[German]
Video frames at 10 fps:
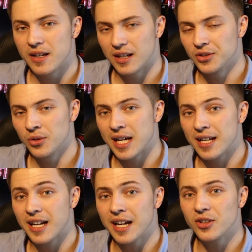also
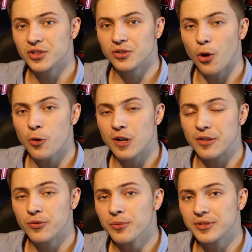der
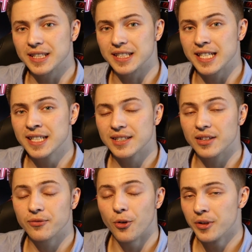
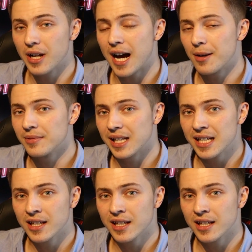3950X von AMD,